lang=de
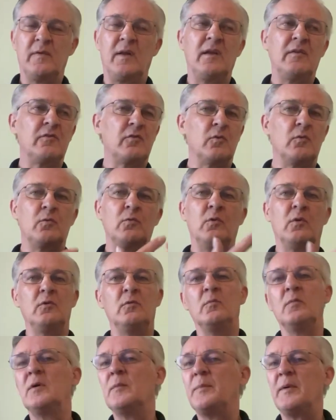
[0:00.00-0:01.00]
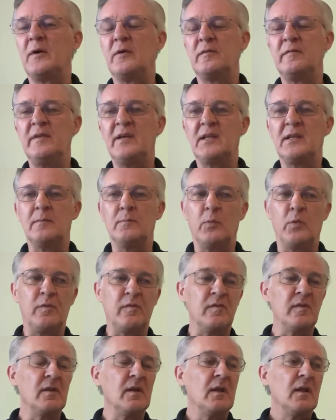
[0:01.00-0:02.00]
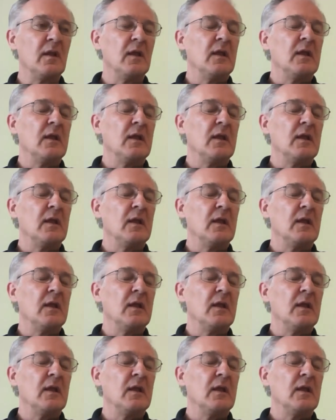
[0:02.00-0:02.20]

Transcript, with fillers: weil die Strukturen umgebaut werden müssen,